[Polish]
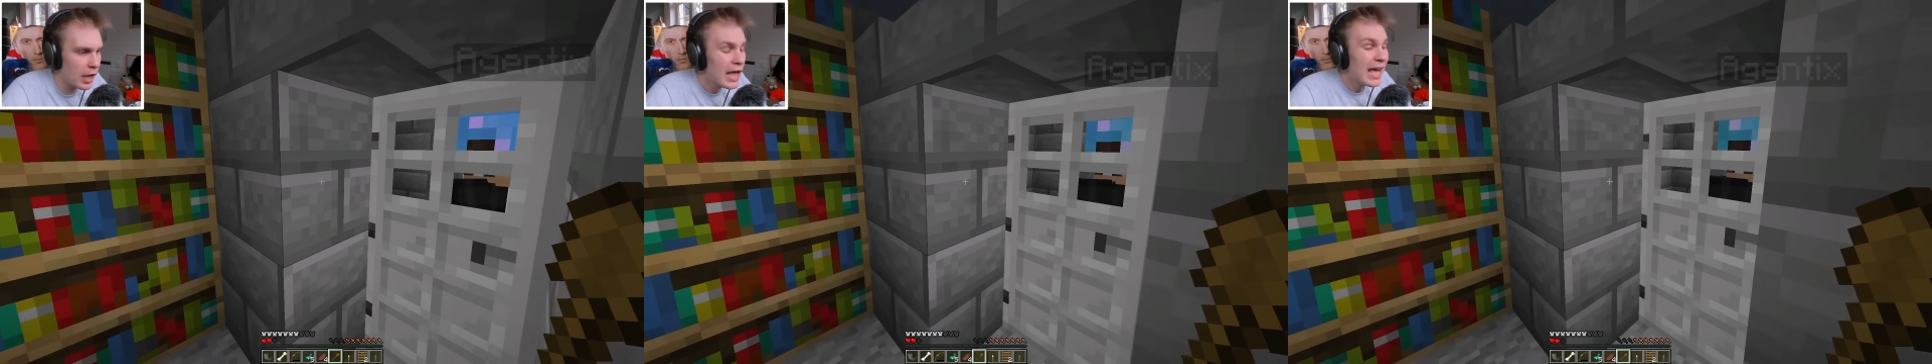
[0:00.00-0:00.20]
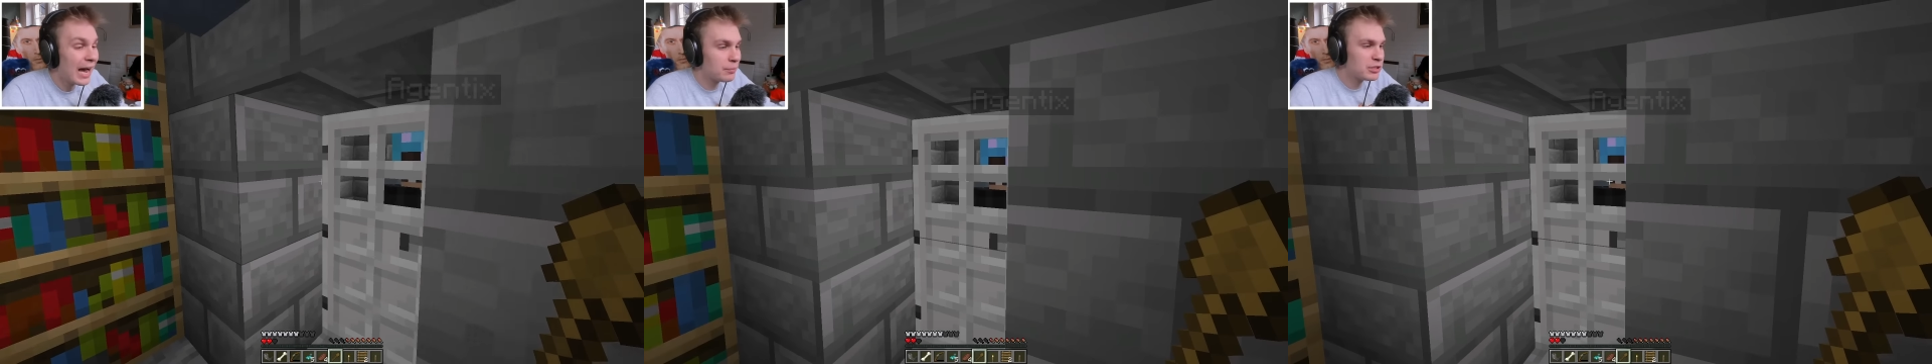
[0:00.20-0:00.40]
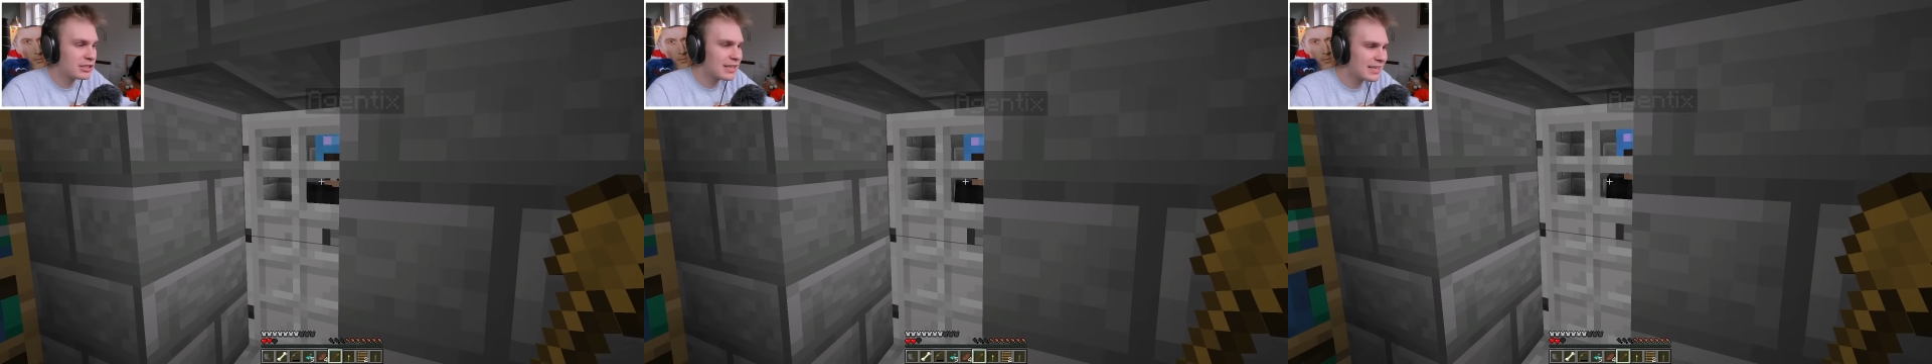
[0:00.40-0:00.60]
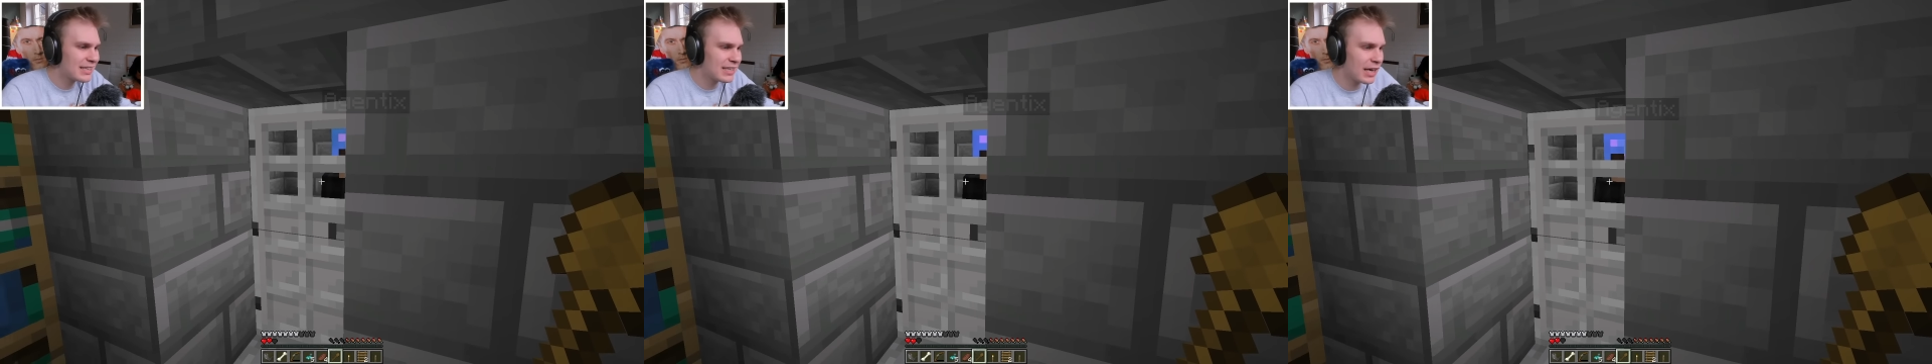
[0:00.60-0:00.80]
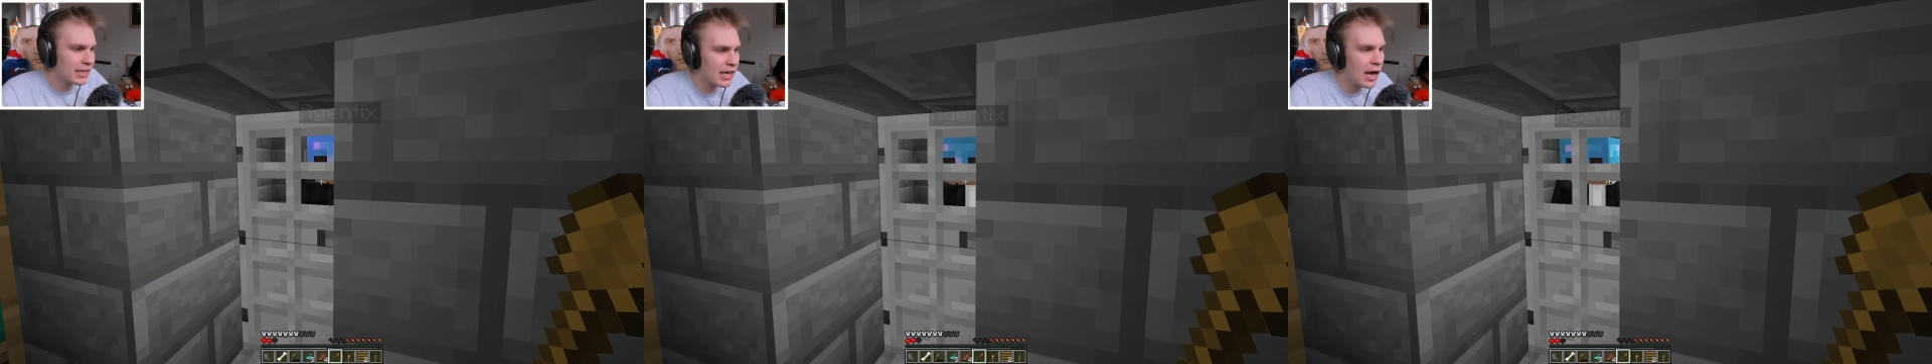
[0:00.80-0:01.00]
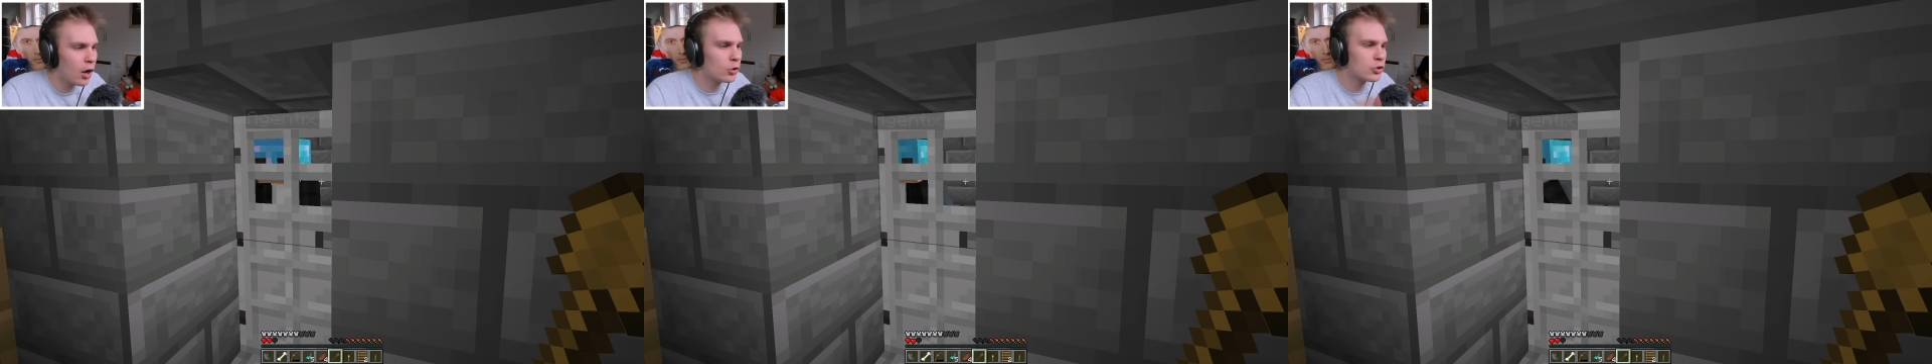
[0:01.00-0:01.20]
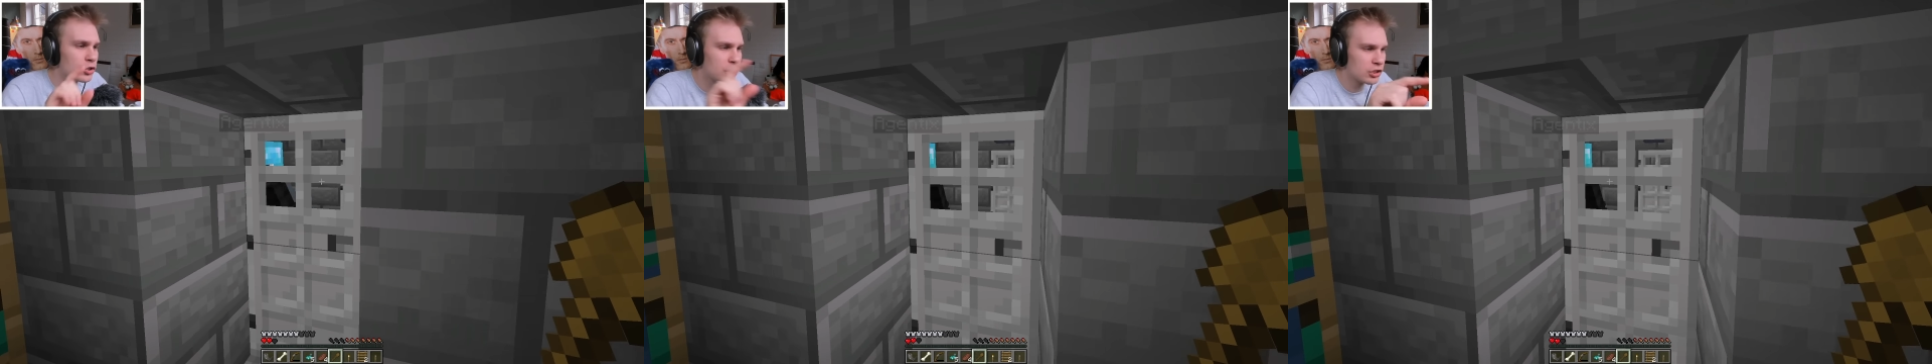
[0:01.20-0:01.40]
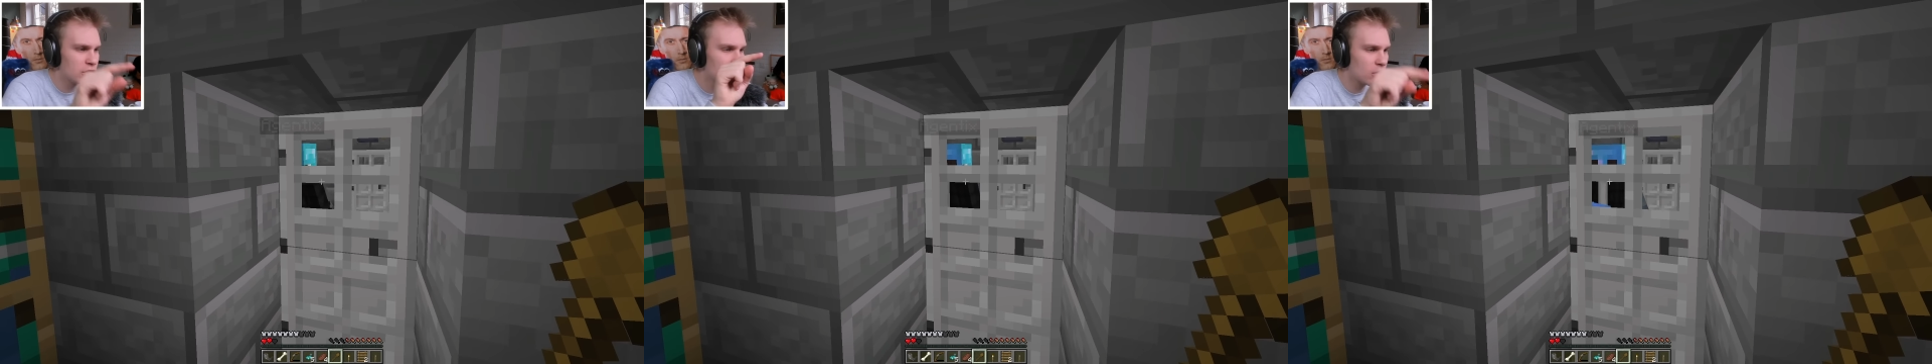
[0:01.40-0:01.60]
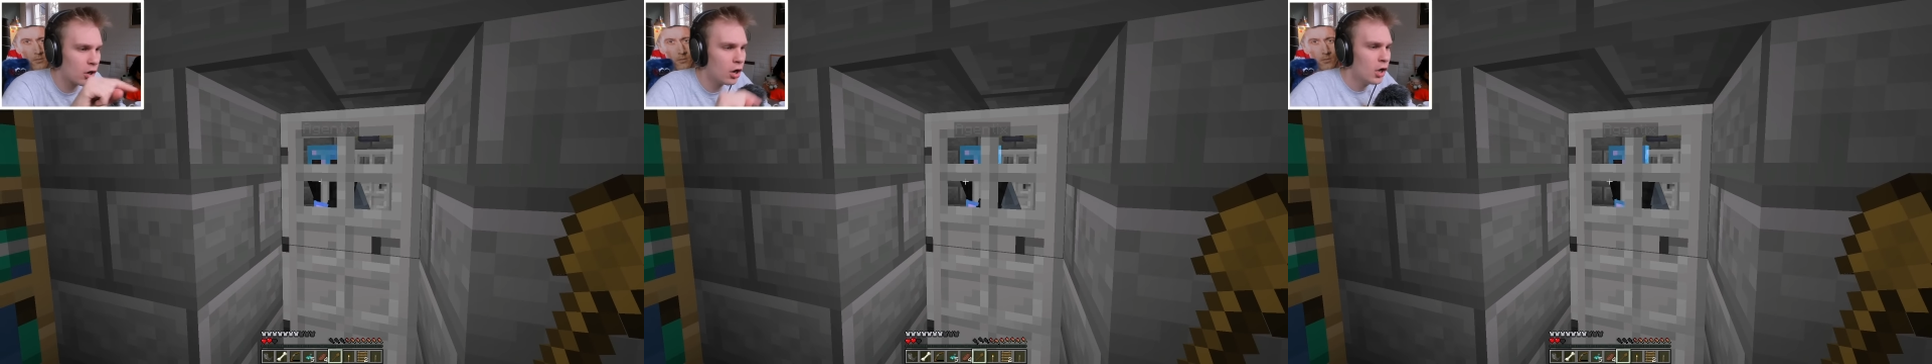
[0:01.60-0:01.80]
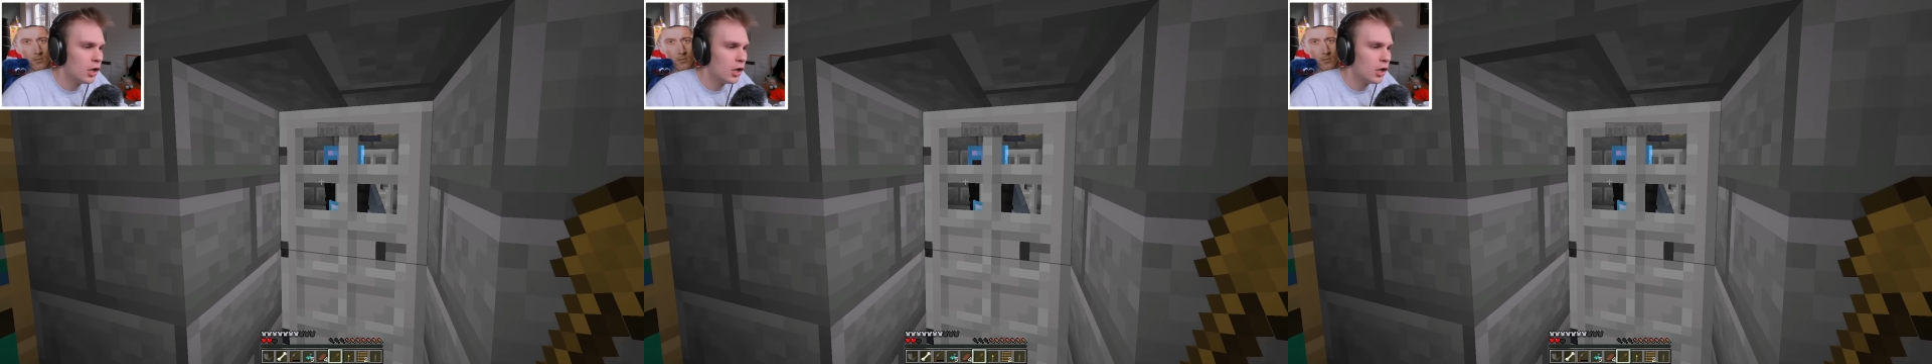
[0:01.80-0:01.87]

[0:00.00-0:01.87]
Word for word: A przez takich jak ja ono się tylko